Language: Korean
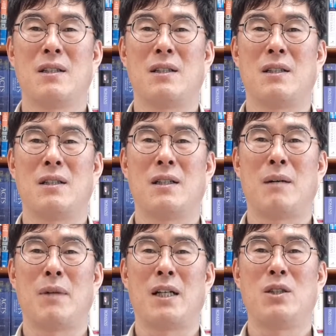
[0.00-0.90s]
어,
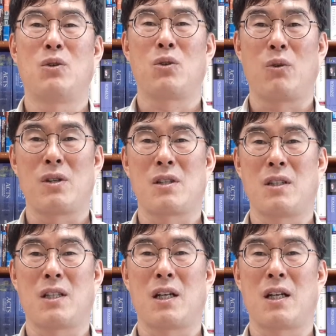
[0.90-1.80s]
아마 안디옥 교회에서
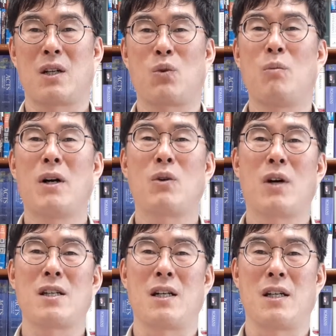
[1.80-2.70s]
있다가 로마로
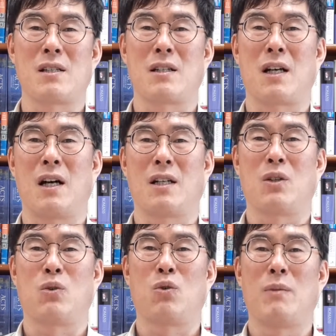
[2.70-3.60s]
가지 않았을까
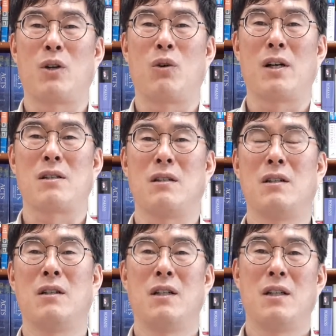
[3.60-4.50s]
그리고 로마로
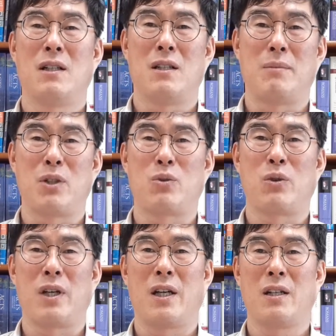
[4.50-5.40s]
가서 어,
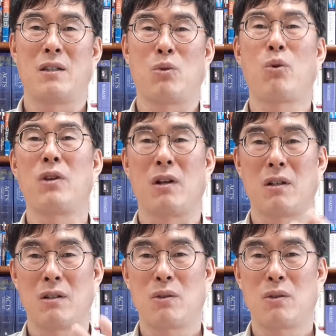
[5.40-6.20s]
베드로의 어떤 통역